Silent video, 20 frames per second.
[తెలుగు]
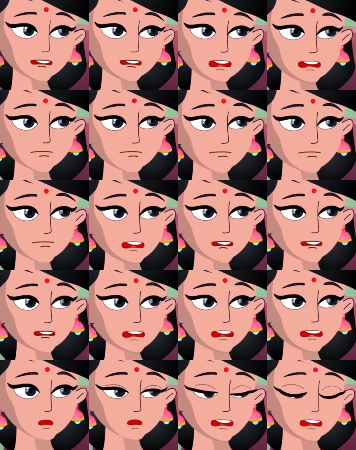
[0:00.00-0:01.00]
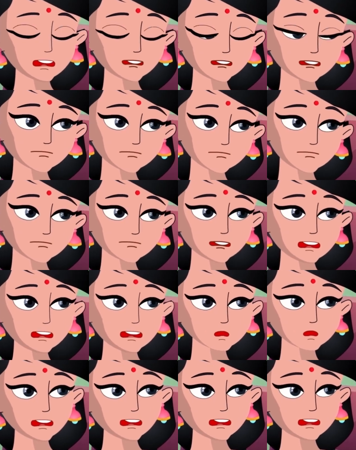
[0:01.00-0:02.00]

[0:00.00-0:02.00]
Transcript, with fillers: ఈ కొత్త పేషెంట్ నన్ను ప్రతి